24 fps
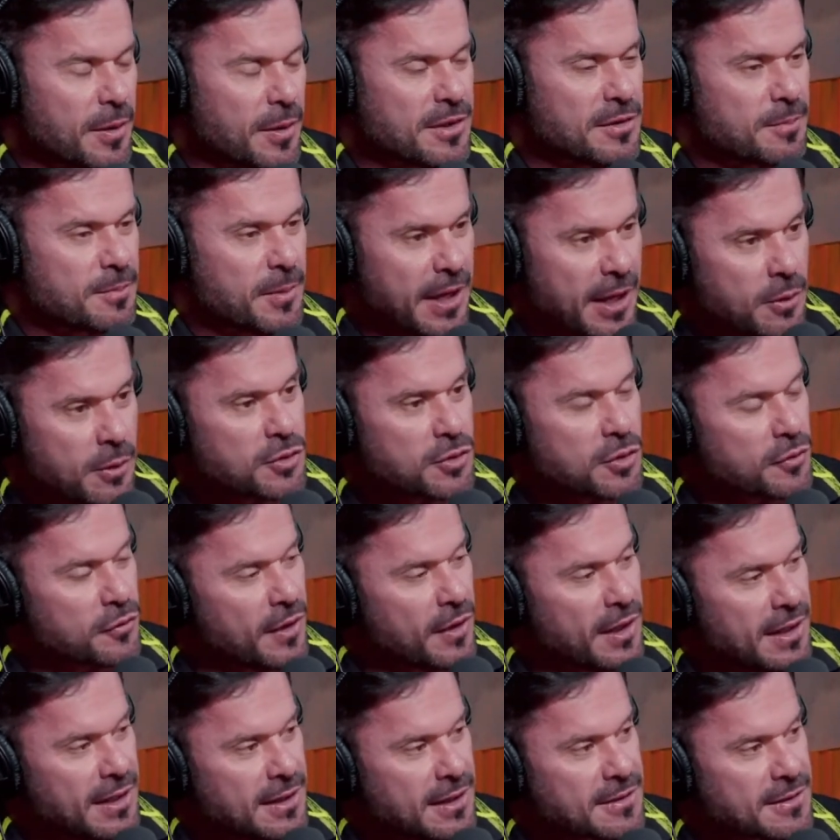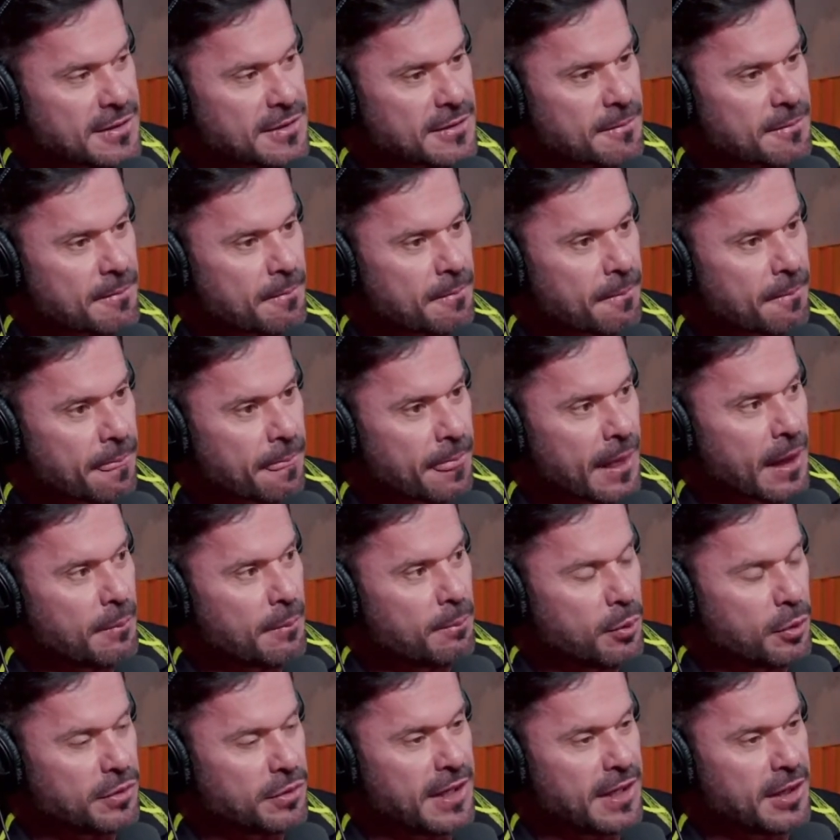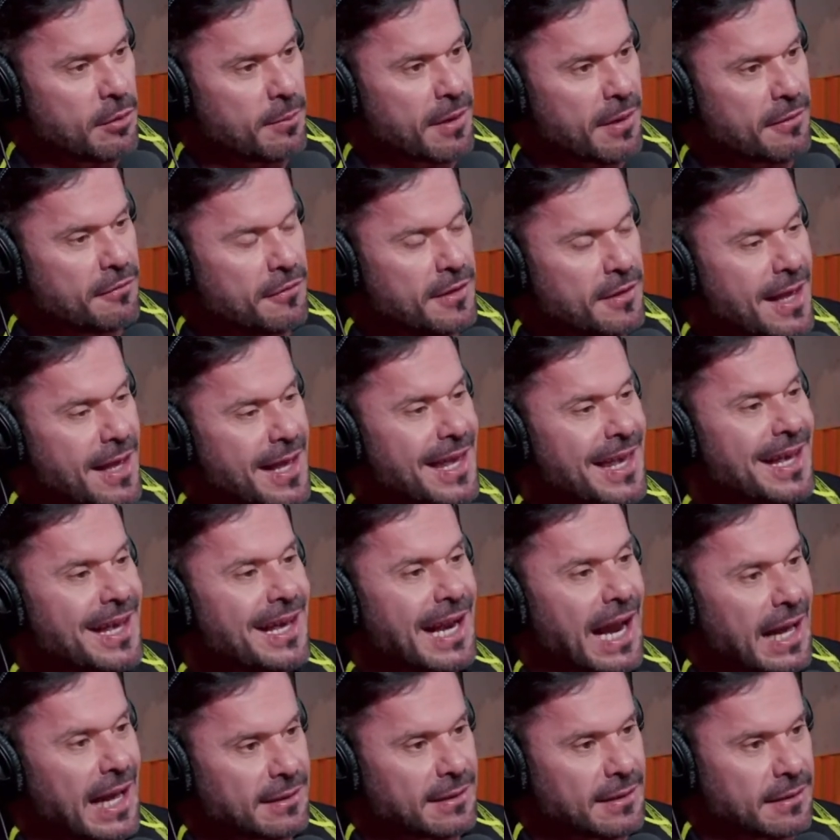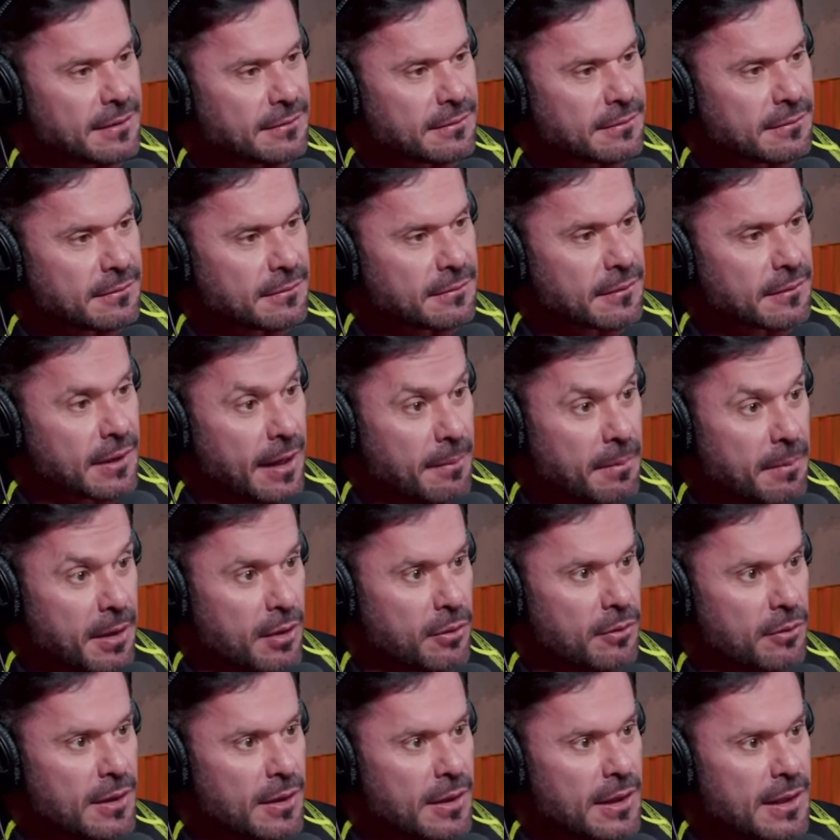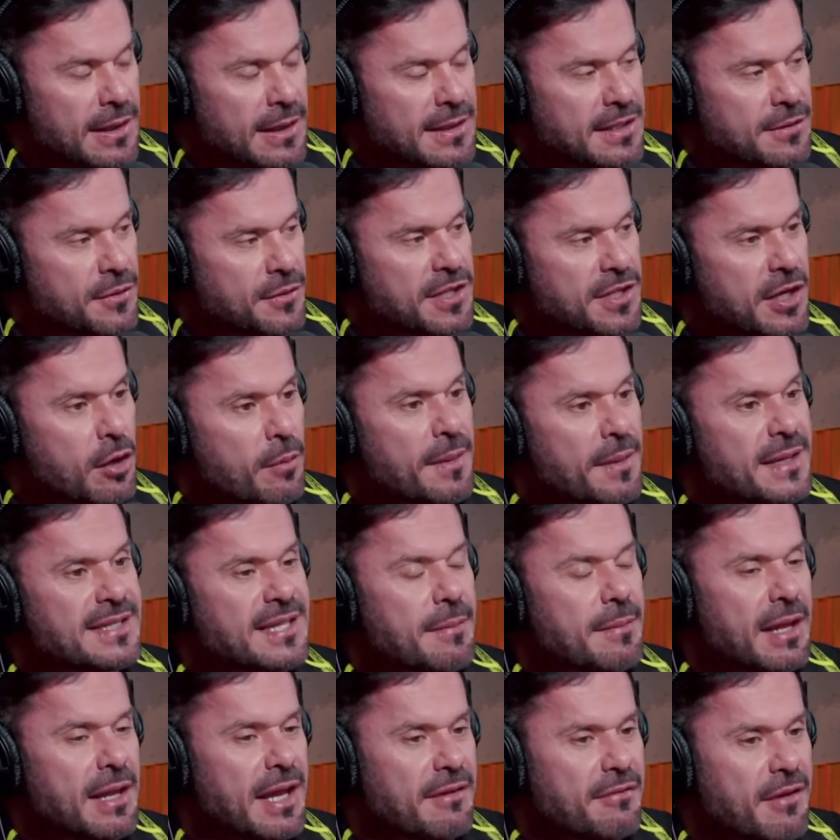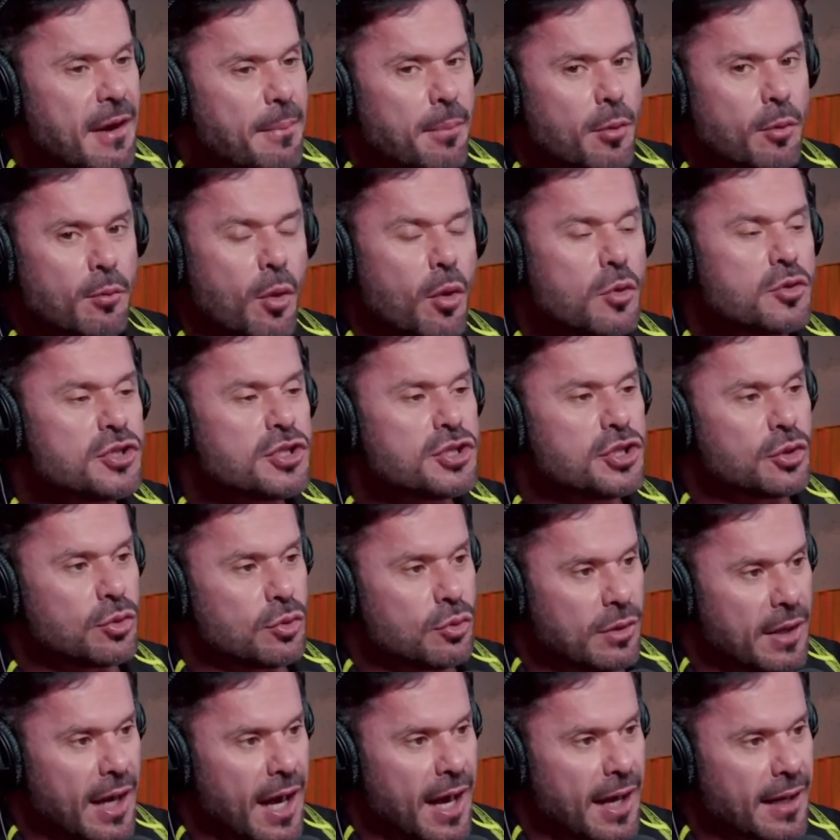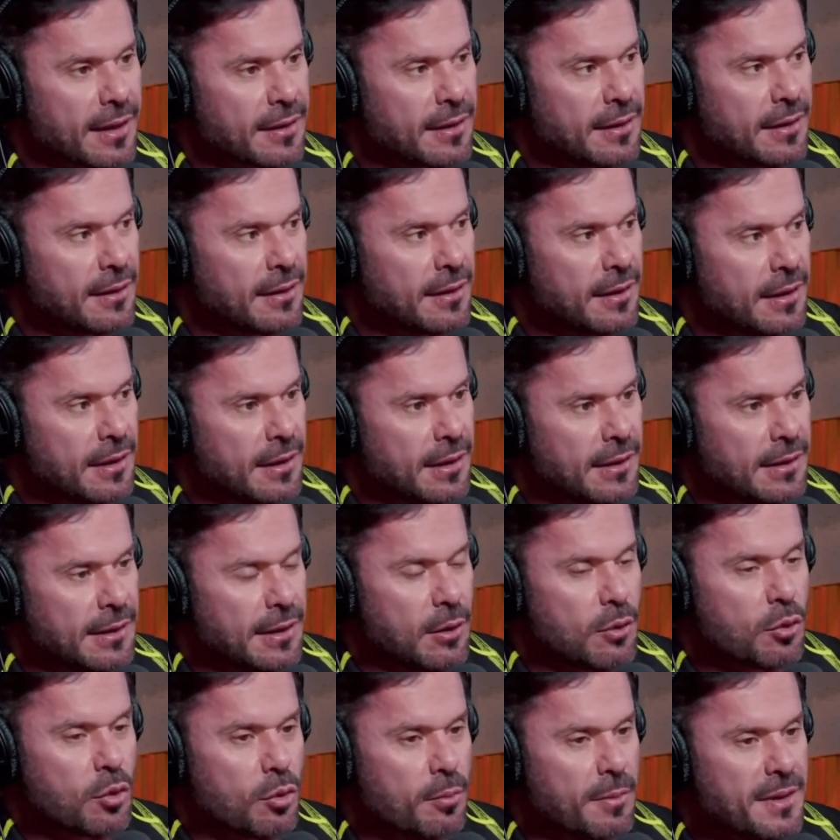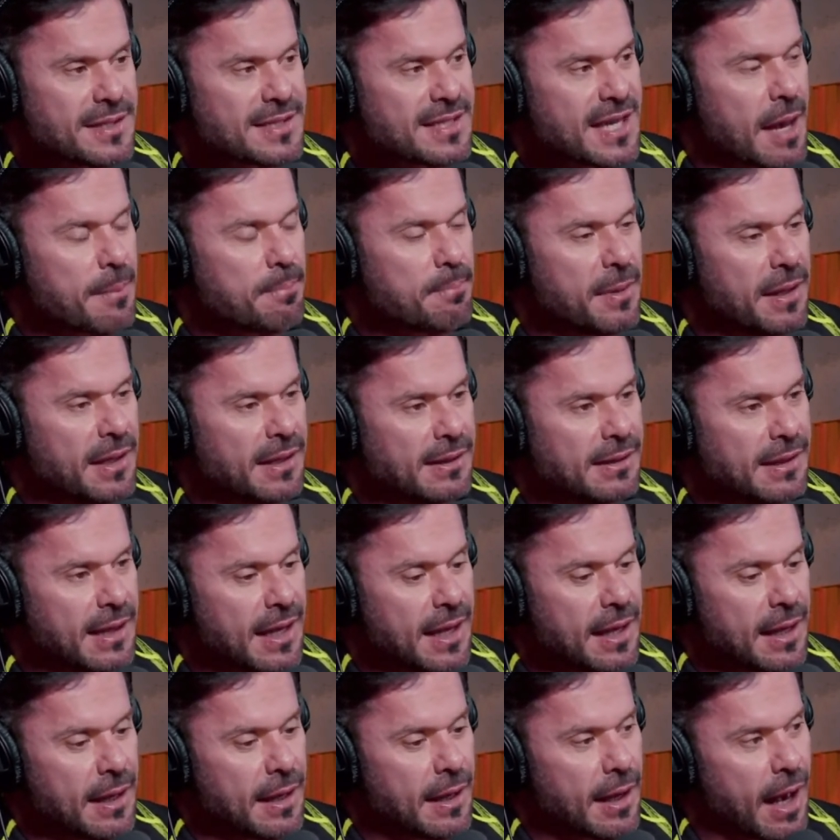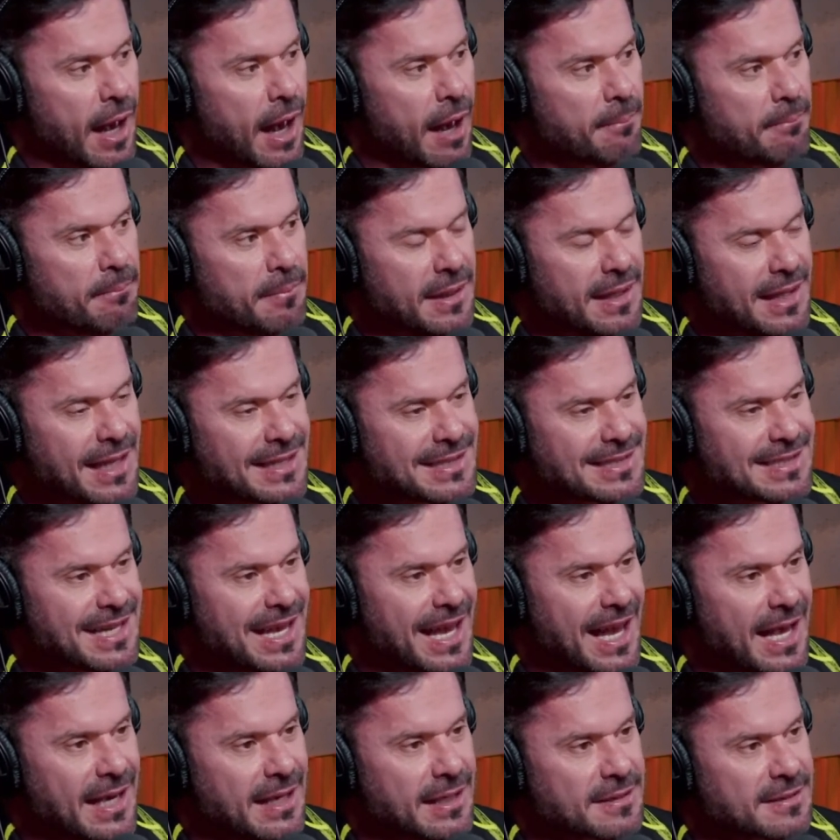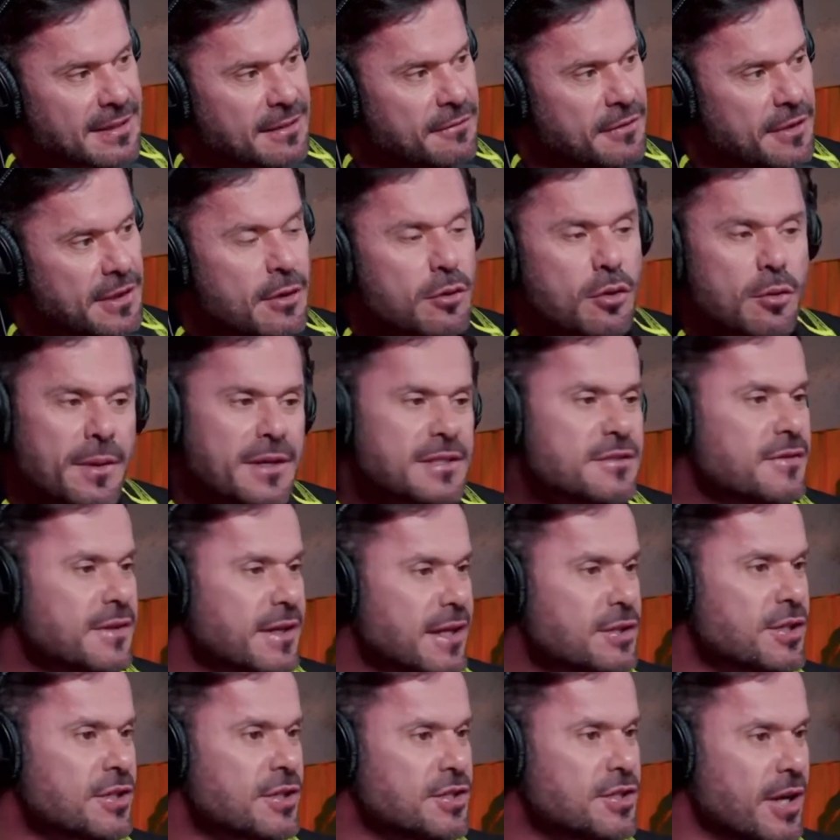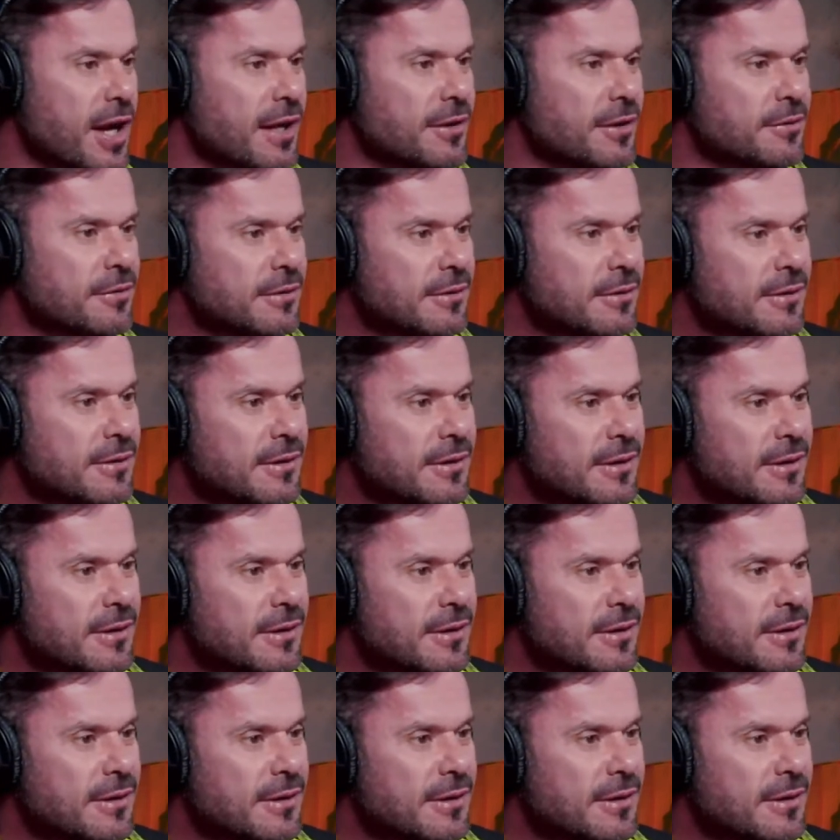Por exemplo, eu sou feliz por ter uma vida regrada. É meu. Se você começar a me levar para um monte de lugar e eu começar a perder as minhas regras da vida, eu começo a ficar chateado.